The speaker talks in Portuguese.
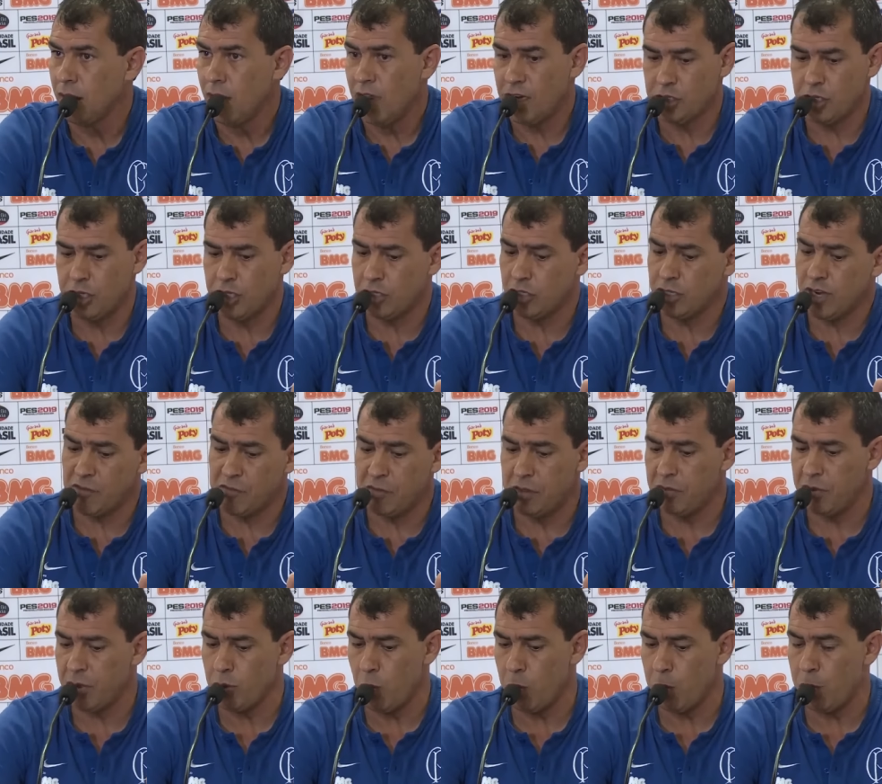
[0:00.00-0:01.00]
A gente já
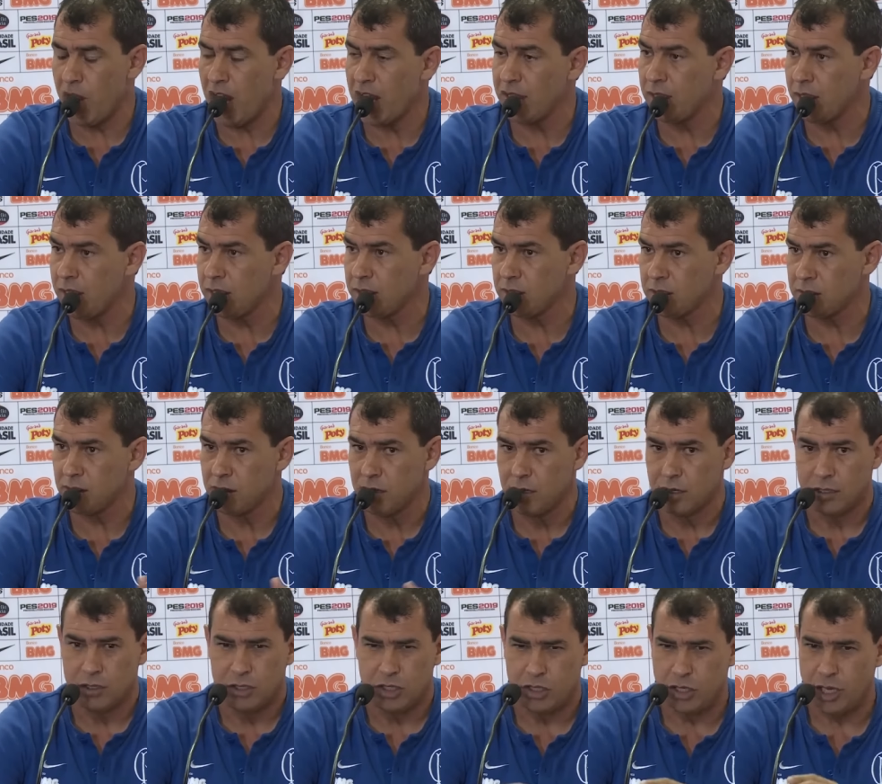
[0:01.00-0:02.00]
vive num país
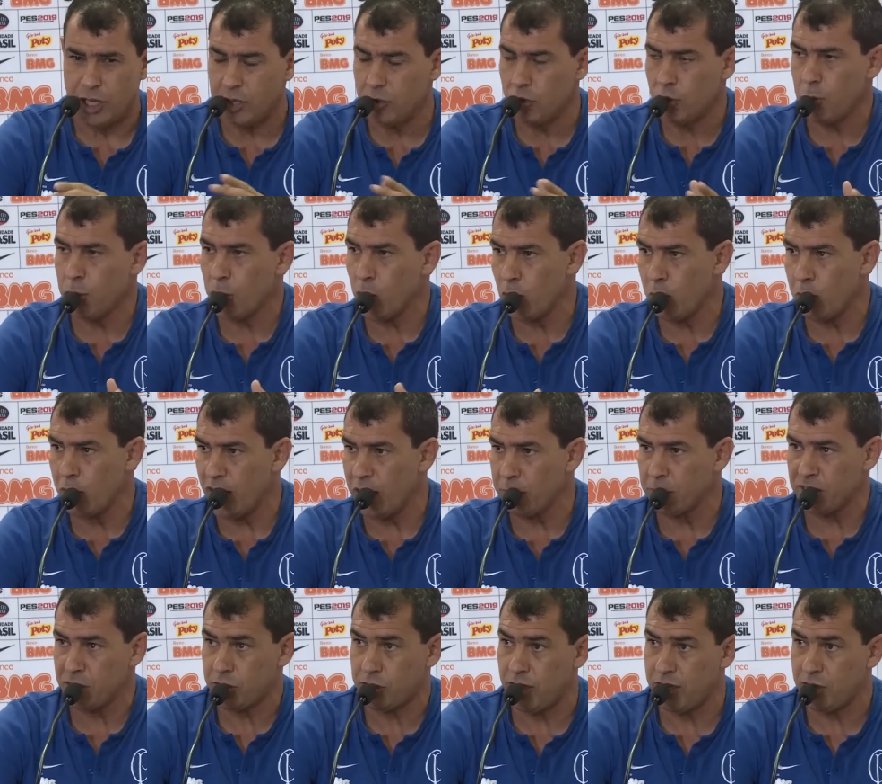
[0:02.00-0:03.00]
cheio de
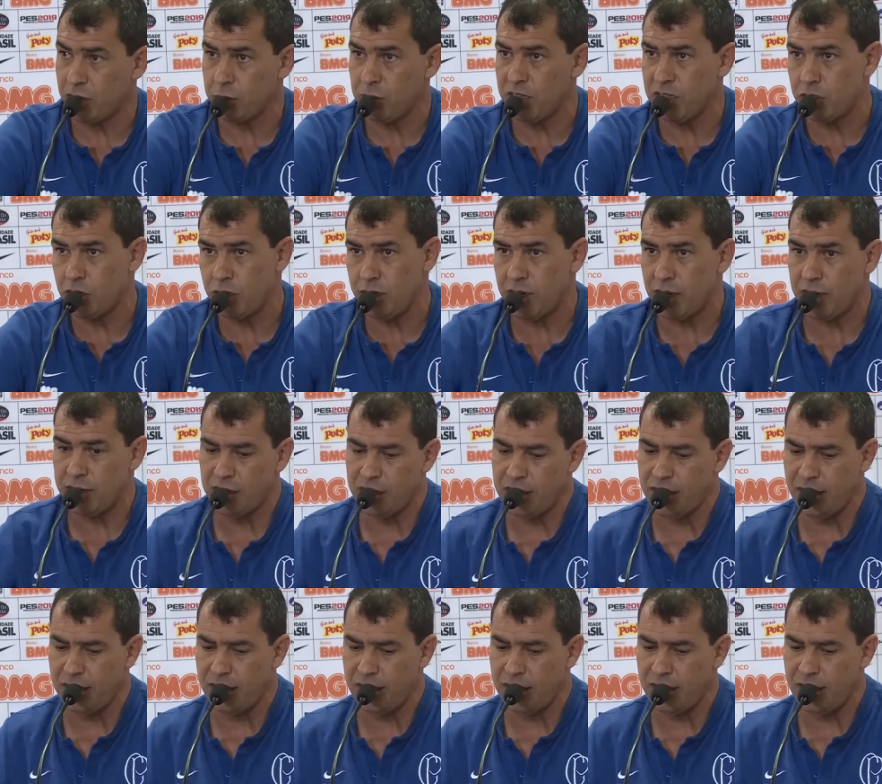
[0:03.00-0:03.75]
problemas, cheio de mentira,